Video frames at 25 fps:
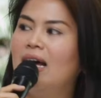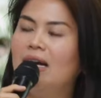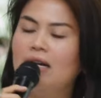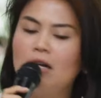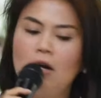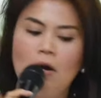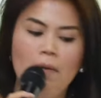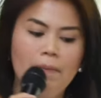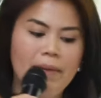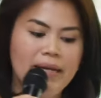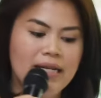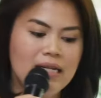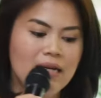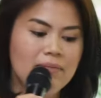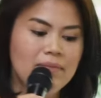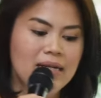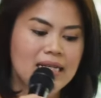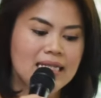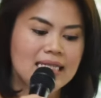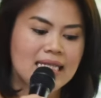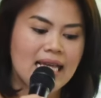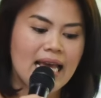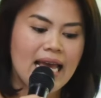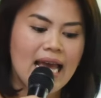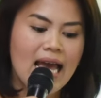ก็เป็นกำ
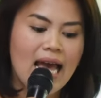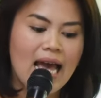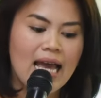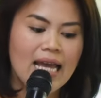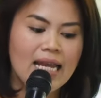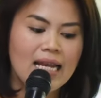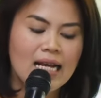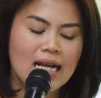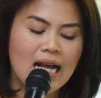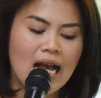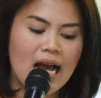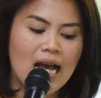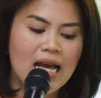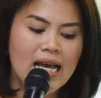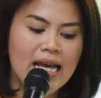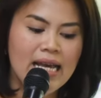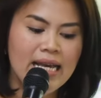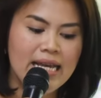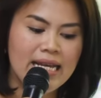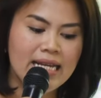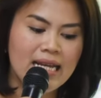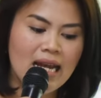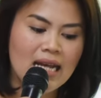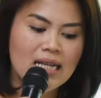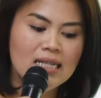ลังใจให้นะคะ
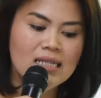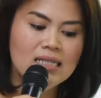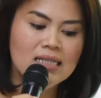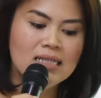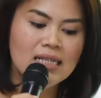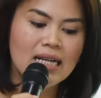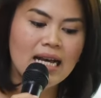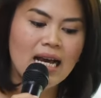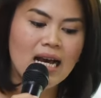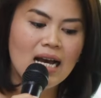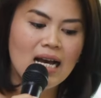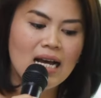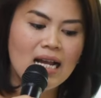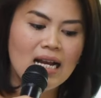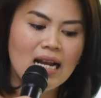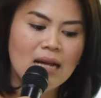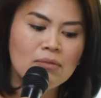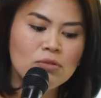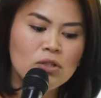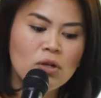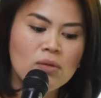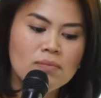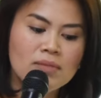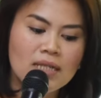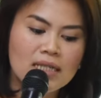อีกท่านหนึ่งค่ะรั
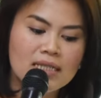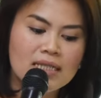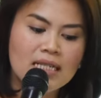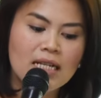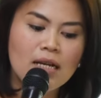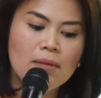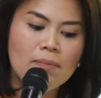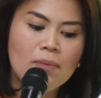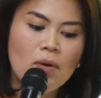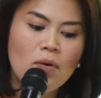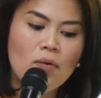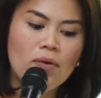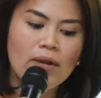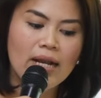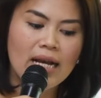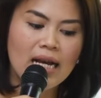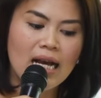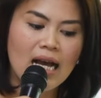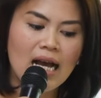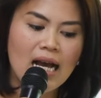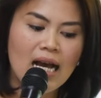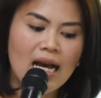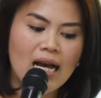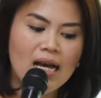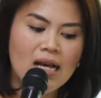บชมจากสิงคโปร์นะ
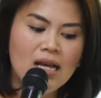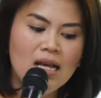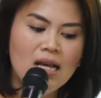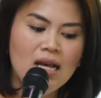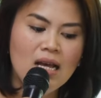คะ